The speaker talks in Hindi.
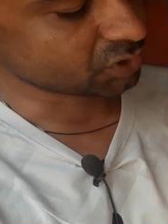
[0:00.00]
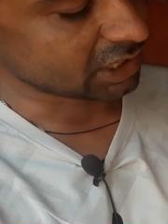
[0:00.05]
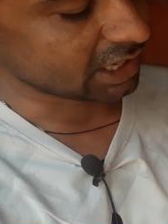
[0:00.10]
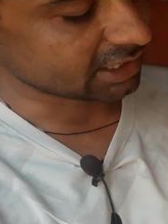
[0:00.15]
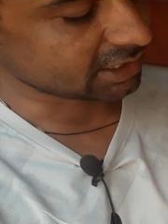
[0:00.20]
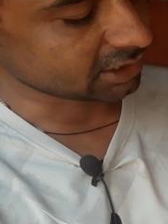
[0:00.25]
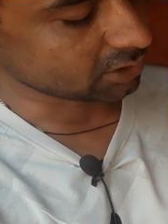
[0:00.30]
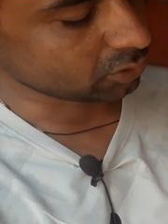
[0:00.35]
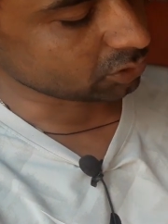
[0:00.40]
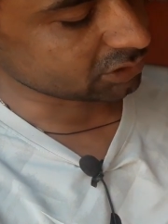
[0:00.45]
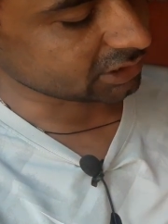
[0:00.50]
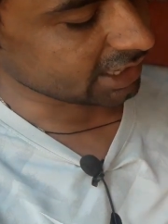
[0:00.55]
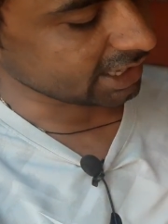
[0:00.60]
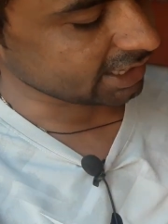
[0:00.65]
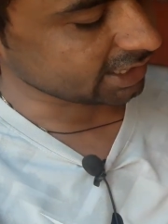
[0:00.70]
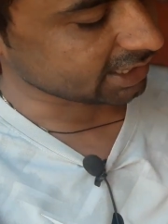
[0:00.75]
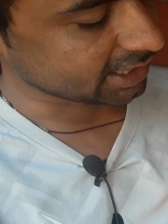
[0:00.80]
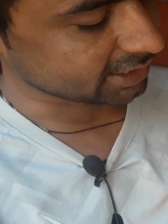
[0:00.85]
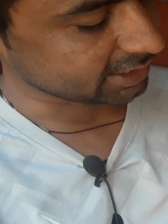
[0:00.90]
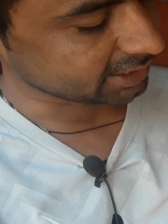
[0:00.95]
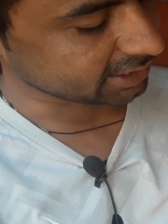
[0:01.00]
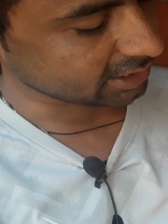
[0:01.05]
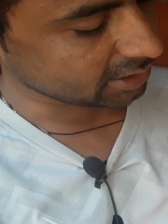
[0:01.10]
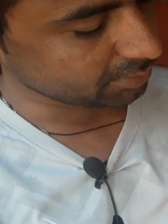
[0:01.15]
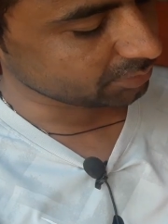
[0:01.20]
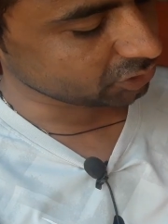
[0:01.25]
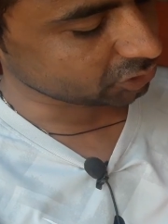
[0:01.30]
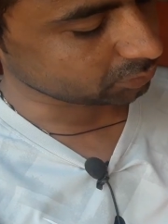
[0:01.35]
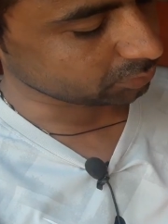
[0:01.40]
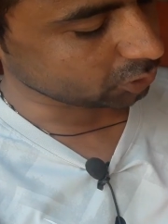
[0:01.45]
गाटर होता है गाटर
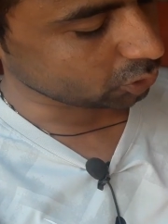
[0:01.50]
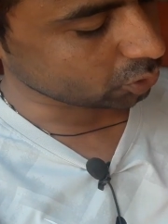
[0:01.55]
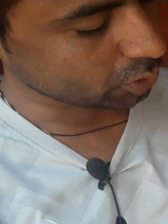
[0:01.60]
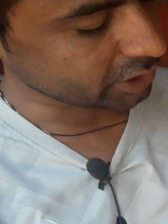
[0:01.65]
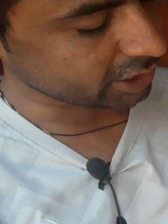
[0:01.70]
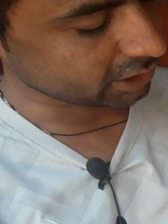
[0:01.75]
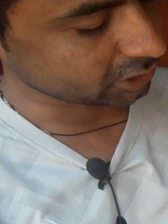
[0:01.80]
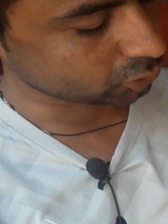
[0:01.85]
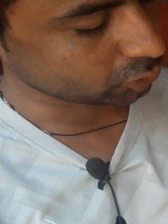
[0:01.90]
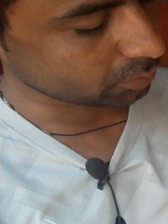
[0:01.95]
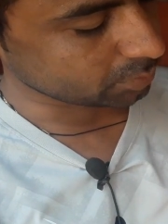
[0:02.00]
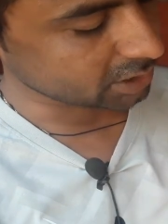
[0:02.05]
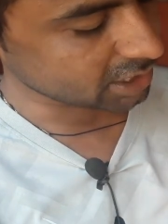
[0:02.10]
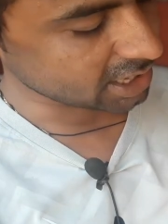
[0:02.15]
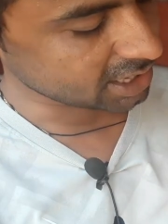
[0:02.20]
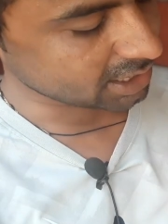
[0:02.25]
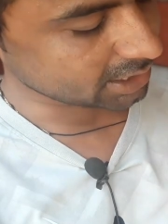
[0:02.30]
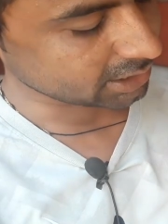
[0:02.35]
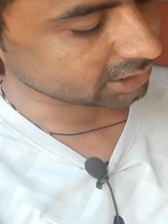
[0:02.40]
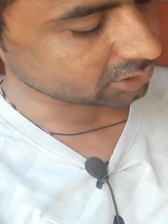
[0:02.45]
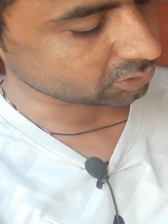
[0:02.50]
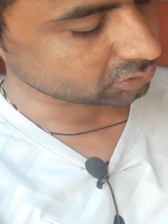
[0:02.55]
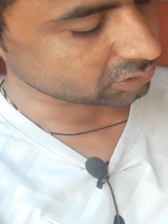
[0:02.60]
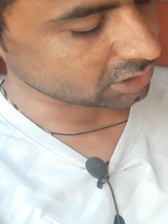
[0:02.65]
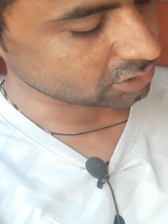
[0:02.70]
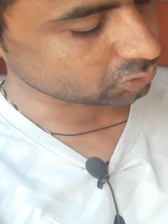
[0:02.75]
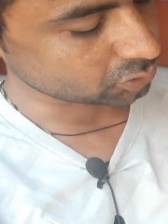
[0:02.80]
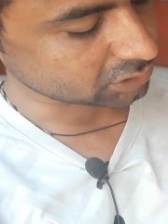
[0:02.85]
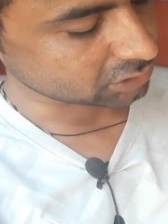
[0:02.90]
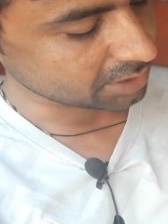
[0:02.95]
का भी इसमें लोहे का जो बड़ा गाटर
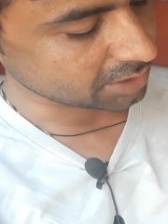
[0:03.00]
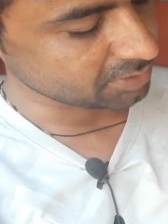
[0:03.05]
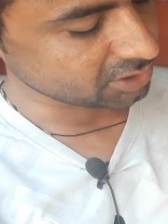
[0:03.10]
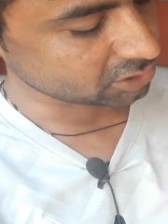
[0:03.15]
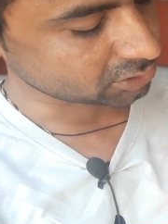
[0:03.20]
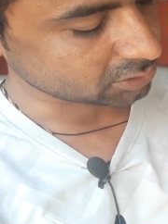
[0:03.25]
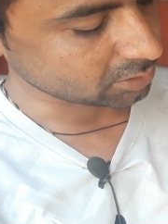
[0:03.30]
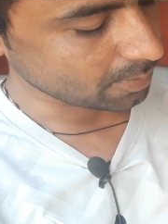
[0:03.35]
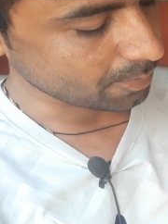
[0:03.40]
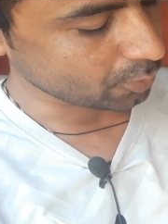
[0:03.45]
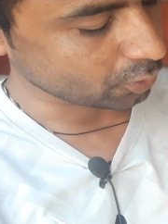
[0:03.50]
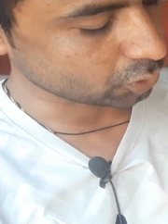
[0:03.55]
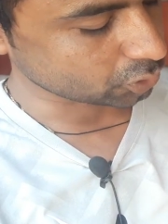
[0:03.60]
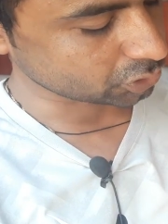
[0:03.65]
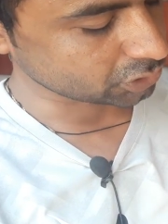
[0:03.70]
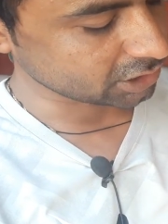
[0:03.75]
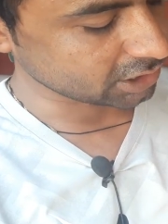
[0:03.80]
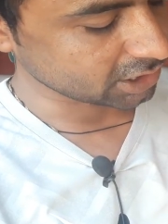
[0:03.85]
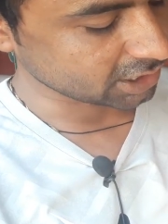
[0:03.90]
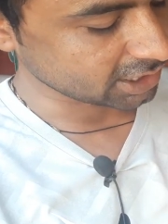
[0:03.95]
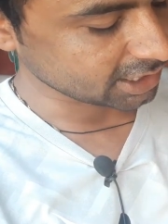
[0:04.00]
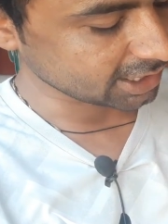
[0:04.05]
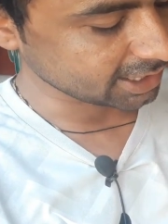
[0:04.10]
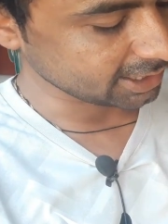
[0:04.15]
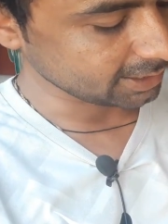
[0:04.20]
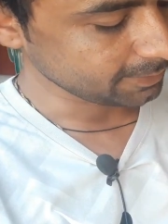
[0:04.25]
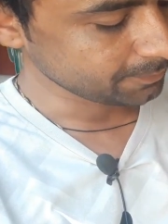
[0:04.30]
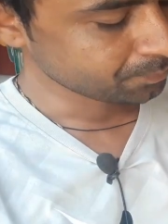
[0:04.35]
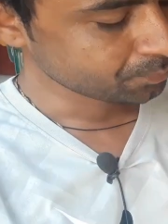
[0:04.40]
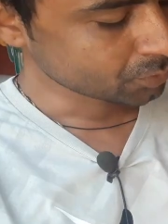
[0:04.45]
होता है उसका भी इसमें फ़ोटो दे रखा
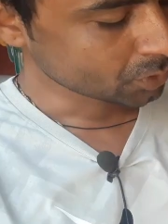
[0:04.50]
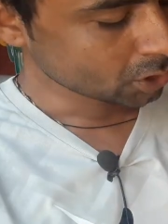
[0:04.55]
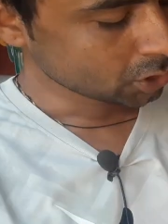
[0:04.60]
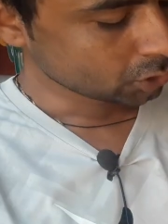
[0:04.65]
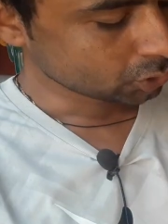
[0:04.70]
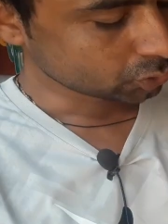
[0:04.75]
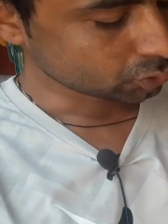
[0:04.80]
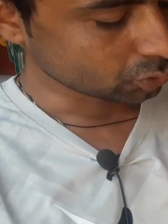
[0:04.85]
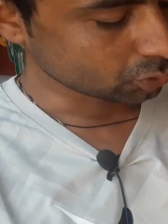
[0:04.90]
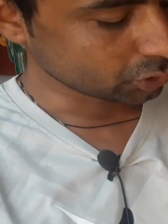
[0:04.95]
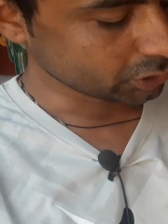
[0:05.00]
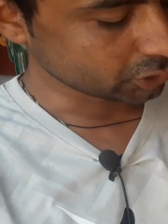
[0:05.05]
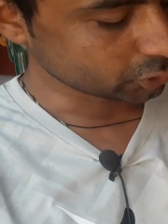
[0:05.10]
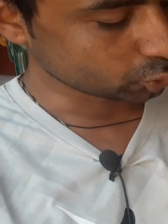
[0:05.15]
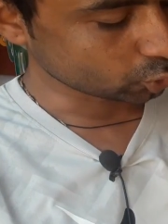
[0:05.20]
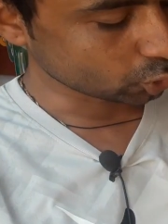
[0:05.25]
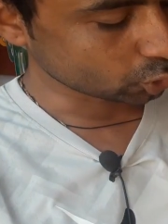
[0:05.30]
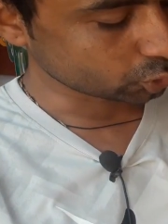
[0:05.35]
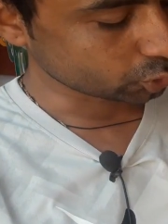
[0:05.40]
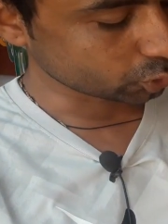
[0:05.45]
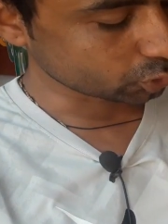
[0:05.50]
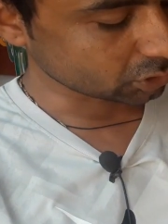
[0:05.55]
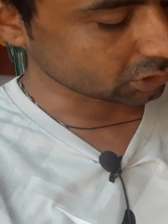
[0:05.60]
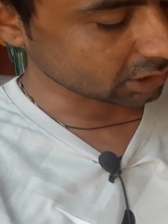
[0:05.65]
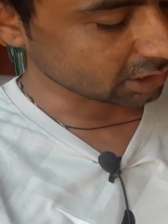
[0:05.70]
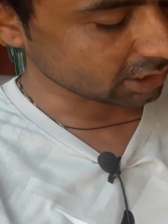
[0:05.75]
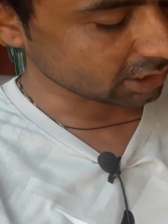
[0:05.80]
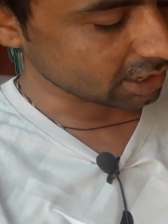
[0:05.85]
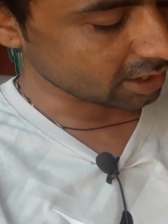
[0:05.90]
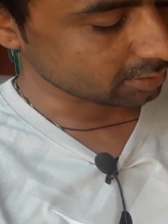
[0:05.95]
है तो ये दो सूत
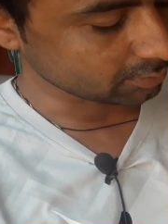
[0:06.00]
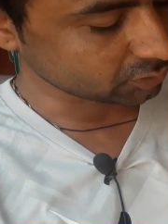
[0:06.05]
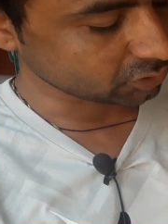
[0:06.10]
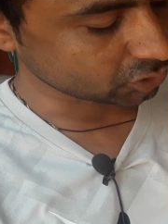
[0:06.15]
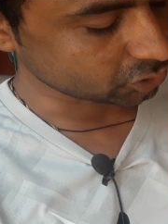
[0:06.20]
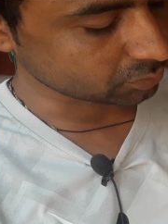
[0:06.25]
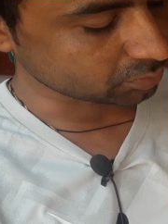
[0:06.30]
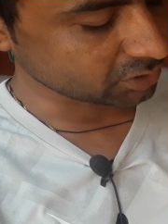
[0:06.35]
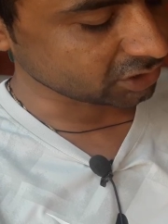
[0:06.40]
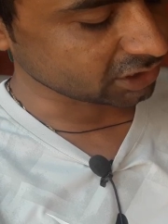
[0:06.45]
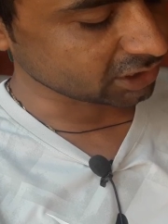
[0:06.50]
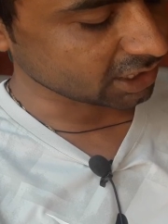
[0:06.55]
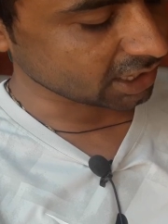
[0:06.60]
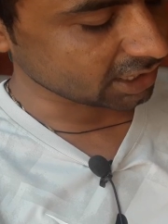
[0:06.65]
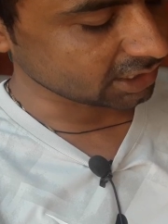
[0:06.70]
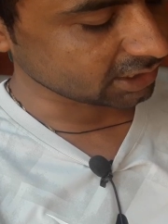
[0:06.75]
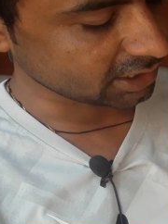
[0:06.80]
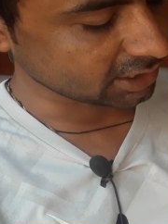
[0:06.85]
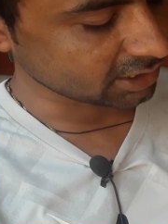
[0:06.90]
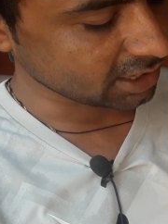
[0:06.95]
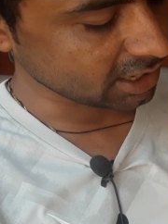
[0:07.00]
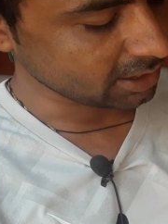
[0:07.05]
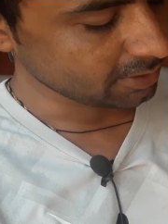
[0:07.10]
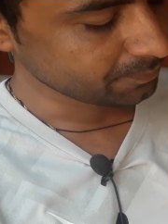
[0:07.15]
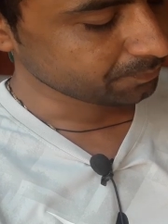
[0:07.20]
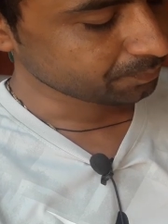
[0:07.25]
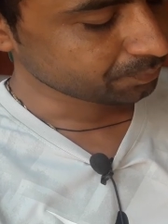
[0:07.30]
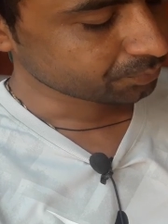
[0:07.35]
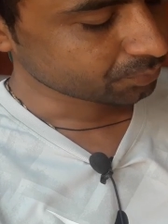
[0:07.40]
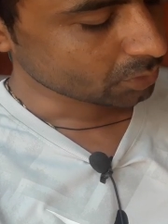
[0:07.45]
तक आराम से इसमें निकाल देगा
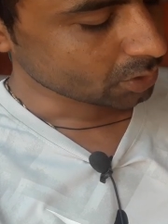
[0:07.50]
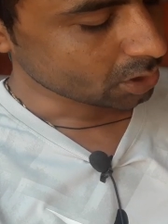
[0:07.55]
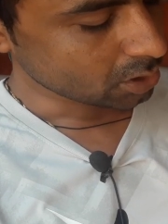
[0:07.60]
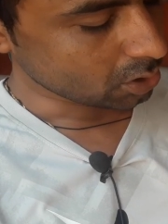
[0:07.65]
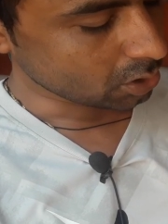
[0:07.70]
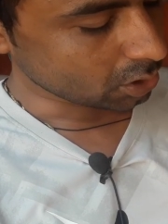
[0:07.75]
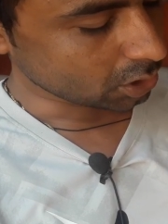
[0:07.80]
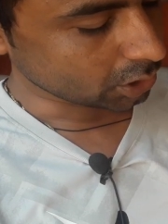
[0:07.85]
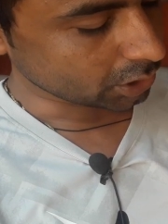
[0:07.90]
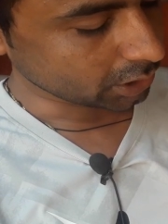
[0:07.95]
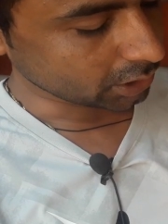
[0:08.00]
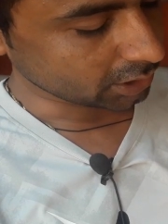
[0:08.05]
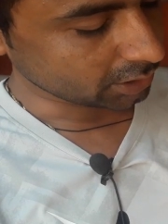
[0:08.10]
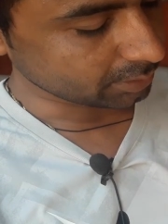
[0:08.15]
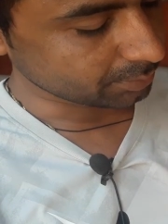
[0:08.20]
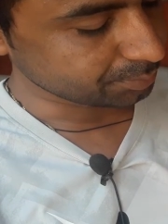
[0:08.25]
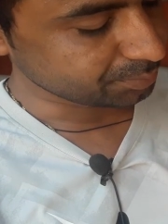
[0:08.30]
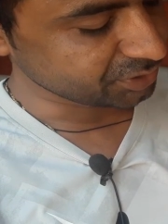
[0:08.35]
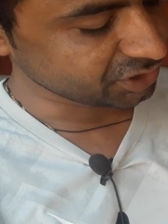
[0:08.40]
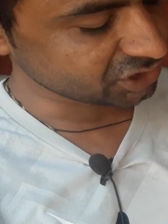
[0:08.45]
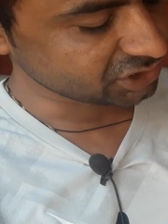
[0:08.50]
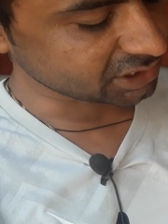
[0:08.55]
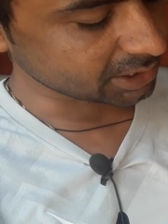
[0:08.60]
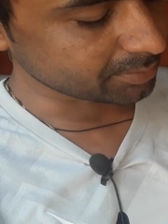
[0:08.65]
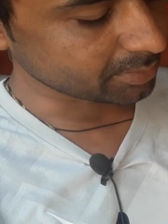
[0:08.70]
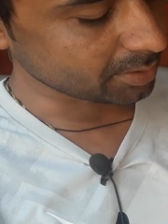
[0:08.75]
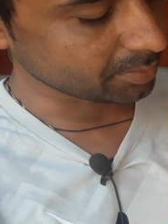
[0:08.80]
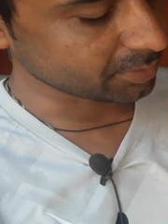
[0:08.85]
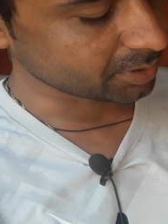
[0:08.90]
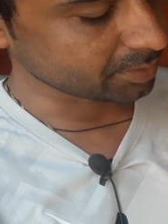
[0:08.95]
और 20
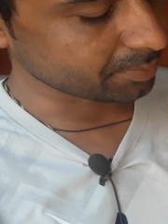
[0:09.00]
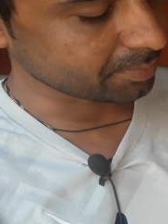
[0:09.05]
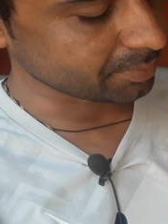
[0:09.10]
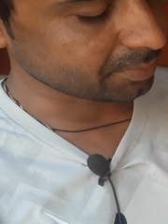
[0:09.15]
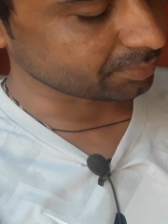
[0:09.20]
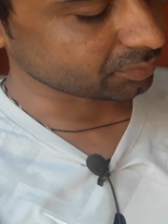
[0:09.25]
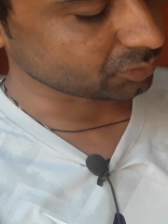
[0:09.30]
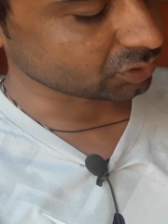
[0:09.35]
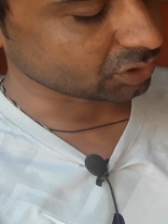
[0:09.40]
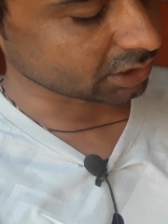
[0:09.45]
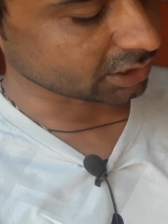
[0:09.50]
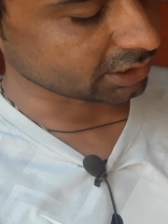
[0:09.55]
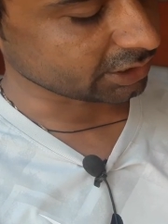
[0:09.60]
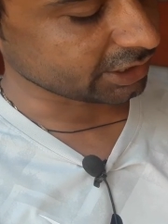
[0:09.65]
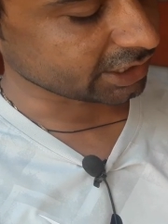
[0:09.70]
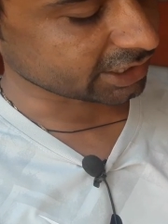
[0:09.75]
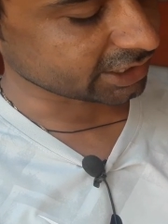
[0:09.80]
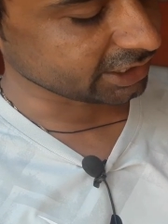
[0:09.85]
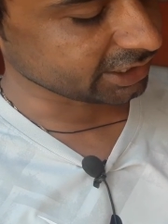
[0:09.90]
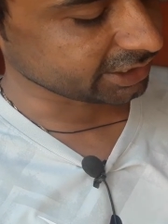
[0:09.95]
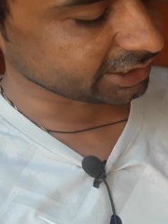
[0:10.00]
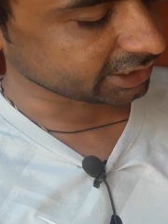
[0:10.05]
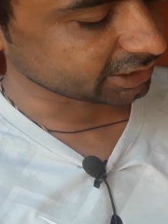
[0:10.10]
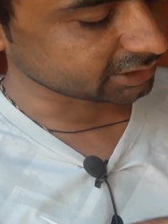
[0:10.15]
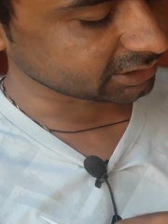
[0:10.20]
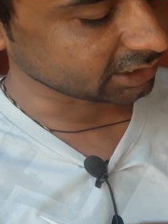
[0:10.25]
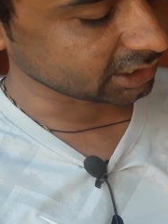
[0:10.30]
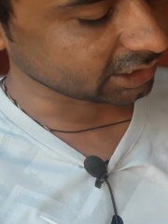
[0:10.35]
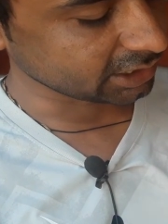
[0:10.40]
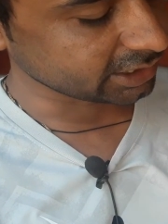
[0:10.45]
एम mm तक लकड़ी के
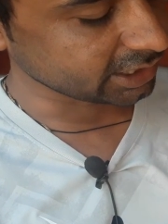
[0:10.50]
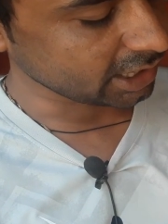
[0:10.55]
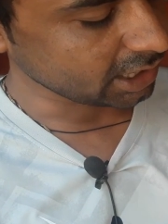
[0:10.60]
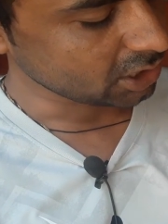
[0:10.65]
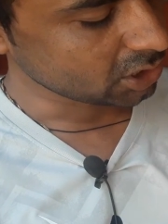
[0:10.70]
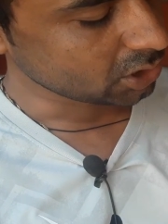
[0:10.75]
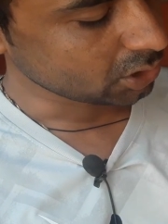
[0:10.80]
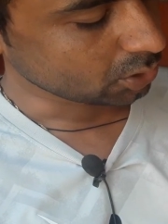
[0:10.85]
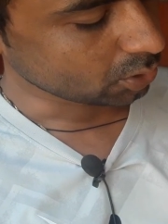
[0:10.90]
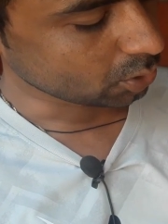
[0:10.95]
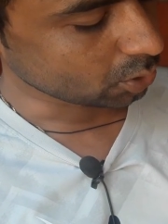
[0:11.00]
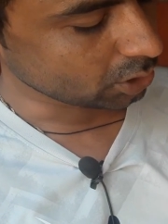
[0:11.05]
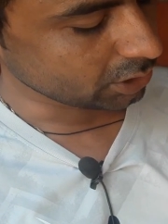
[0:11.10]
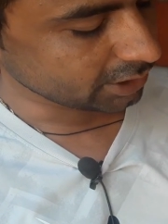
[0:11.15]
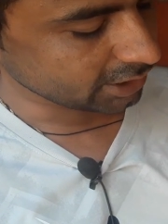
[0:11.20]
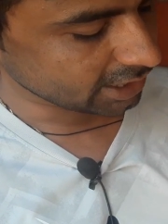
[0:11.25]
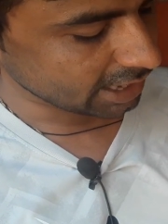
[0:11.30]
अंदर ये होल